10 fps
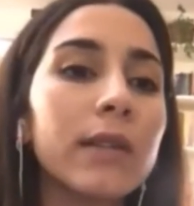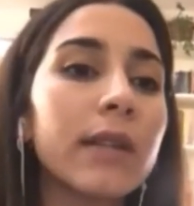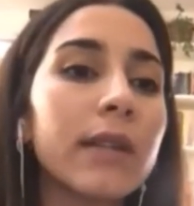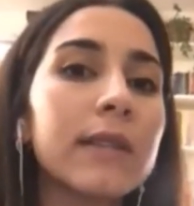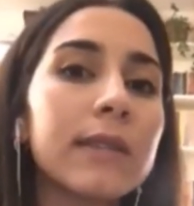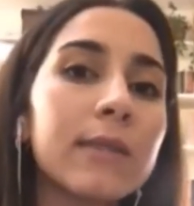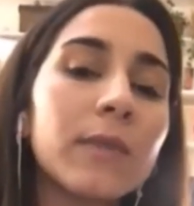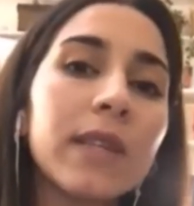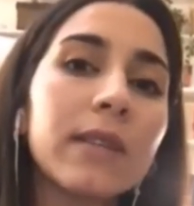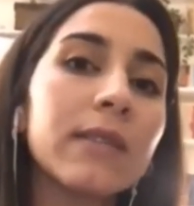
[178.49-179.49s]
Ya
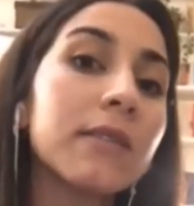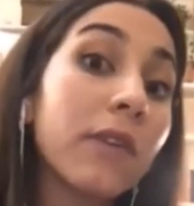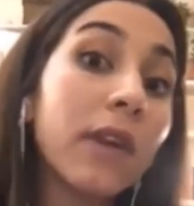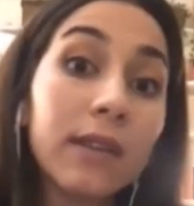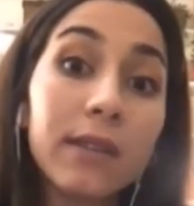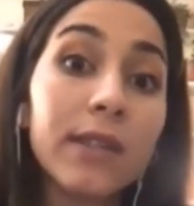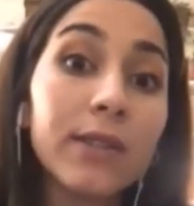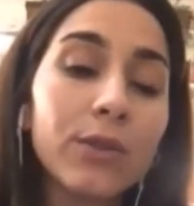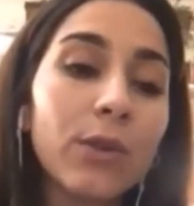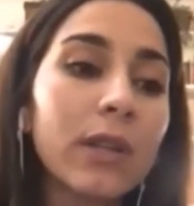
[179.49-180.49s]
isimlerini farklı
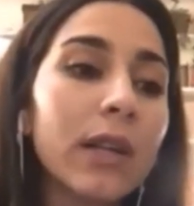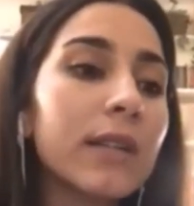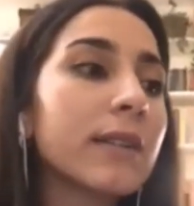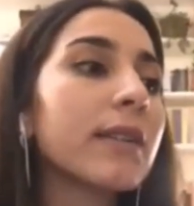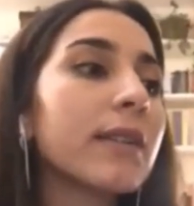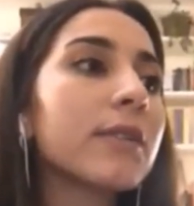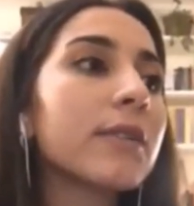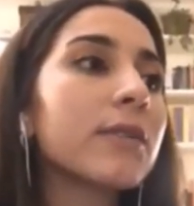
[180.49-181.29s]
yazıyorlar ya da